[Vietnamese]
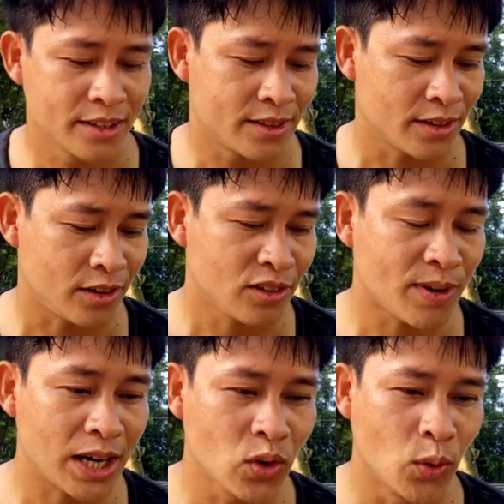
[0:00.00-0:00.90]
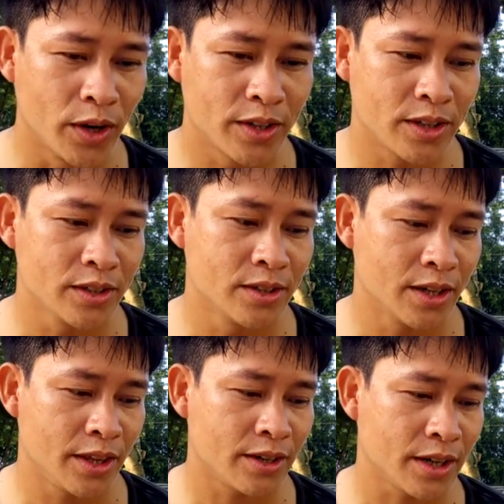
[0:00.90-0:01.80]
nó bắt nguồn từ
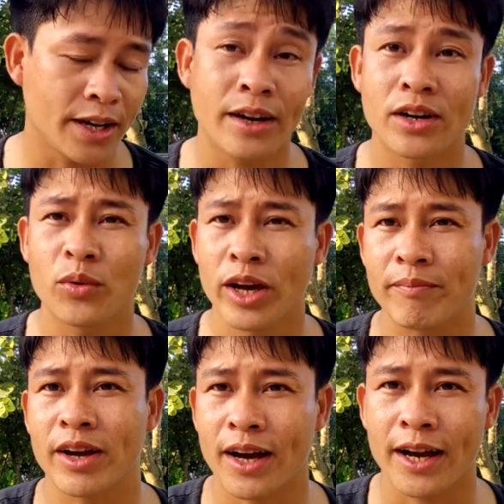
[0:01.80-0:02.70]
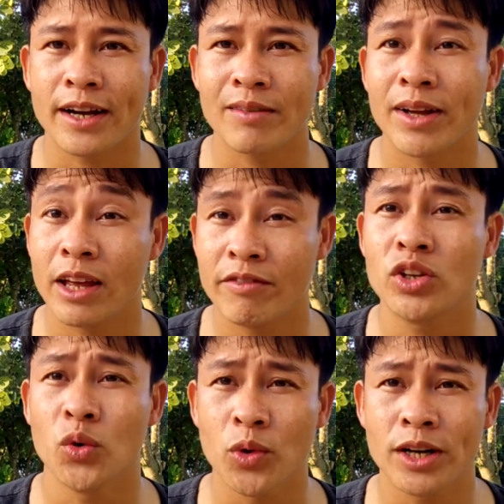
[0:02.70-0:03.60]
là những cái đất nông nghiệp chẳng hạn ha, mình lấy ví
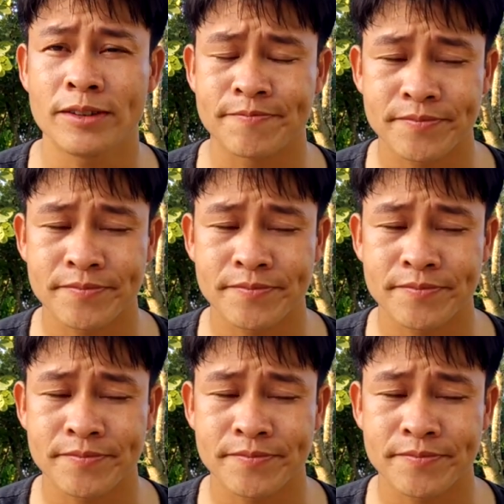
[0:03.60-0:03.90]
dụ ha.